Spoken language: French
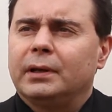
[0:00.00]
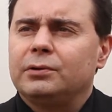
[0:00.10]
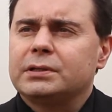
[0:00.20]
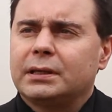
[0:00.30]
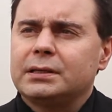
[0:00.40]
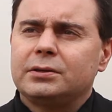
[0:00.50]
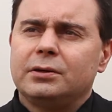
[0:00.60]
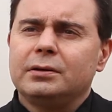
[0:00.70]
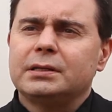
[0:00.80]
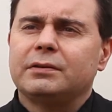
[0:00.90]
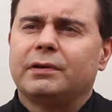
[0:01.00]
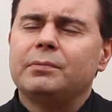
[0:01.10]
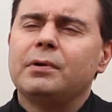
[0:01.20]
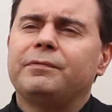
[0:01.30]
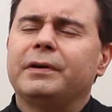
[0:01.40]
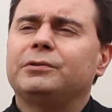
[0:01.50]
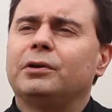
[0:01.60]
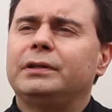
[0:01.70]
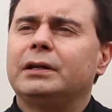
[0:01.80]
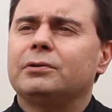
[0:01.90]
Et le stresseur, c'est vraiment un
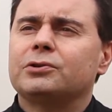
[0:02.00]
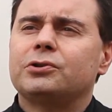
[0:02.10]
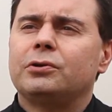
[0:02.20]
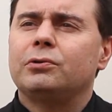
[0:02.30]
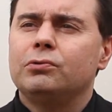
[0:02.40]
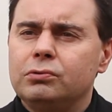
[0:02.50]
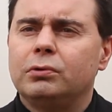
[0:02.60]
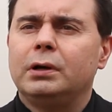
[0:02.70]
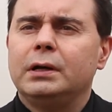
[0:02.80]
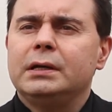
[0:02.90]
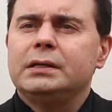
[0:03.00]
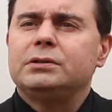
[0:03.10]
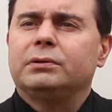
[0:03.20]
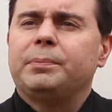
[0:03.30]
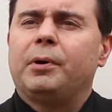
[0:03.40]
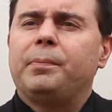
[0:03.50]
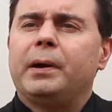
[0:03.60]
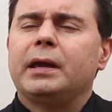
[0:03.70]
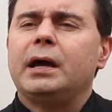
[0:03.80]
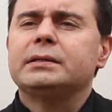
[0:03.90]
facteur déclencheur lourd. Si on y prend
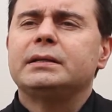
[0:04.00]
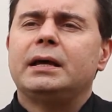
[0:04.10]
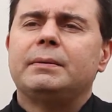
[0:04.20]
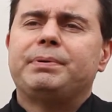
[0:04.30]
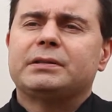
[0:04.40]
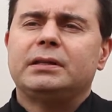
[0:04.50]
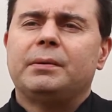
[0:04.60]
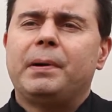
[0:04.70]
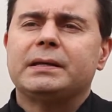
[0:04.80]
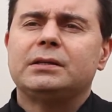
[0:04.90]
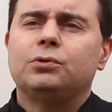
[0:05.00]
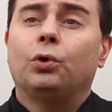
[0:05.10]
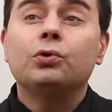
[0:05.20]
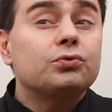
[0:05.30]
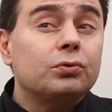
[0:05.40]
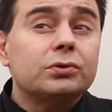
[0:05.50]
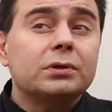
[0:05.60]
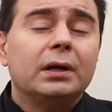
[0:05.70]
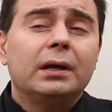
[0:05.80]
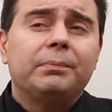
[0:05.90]
pas garde, si la personne n'a pas assez de
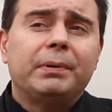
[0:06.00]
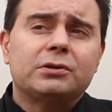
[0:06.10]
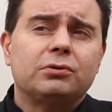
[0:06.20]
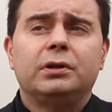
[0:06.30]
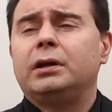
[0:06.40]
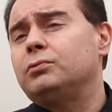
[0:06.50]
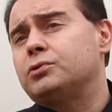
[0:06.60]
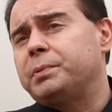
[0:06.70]
ressources personnelles ou